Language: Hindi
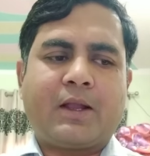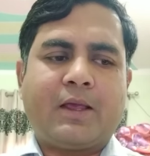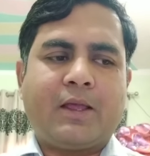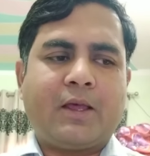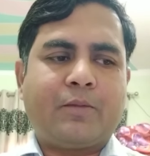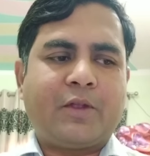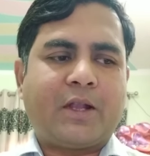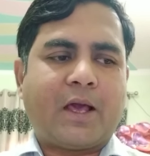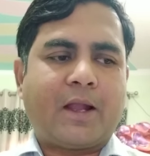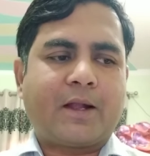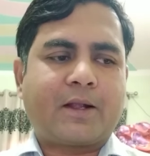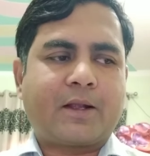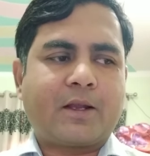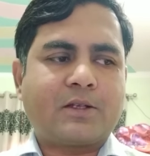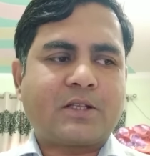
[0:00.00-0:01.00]
खड़े हैं अभी
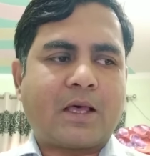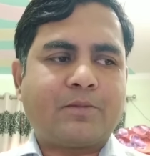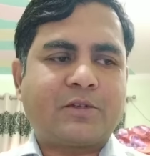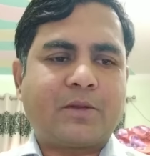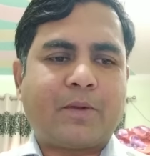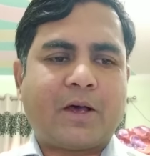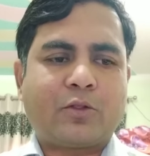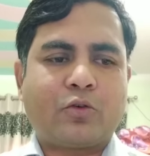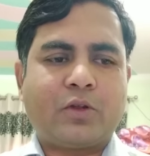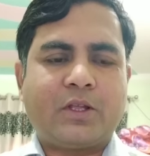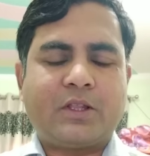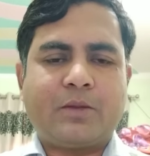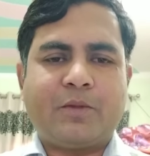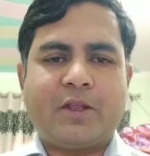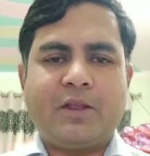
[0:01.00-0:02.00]
डायरेक्टर साहब से बात हो
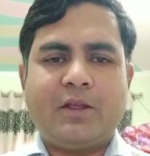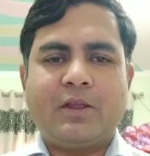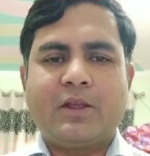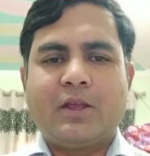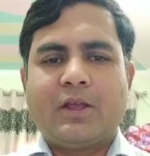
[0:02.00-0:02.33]
रही थी मेरी